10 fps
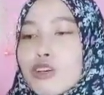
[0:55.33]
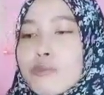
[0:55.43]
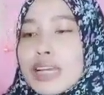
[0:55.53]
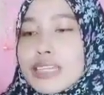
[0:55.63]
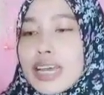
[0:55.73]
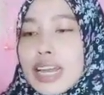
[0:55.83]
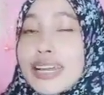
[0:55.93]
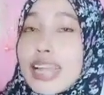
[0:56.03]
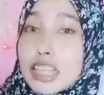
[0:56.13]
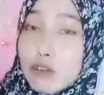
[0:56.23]
baik bagi yang
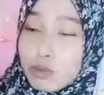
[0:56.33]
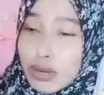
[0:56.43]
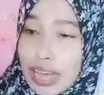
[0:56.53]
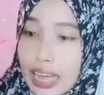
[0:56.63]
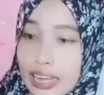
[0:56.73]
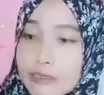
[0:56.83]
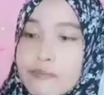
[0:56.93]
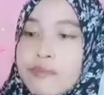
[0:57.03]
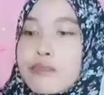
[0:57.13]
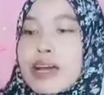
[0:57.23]
baru keguguran,
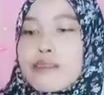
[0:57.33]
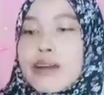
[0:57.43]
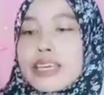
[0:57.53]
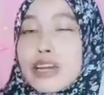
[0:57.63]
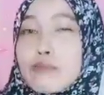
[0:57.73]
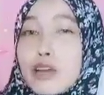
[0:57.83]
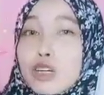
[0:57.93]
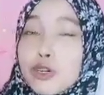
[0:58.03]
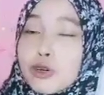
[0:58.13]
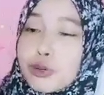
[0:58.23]
keputihan, lemak
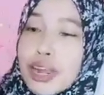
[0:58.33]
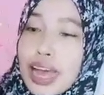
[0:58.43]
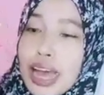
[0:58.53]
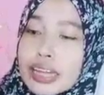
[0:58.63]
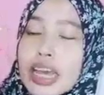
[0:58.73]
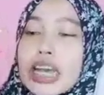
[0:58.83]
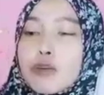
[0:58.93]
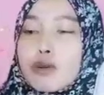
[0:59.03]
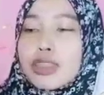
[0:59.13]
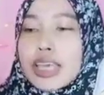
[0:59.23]
syahwat, sperma
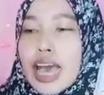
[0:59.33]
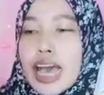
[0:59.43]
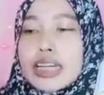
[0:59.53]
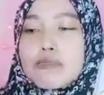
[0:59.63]
encer,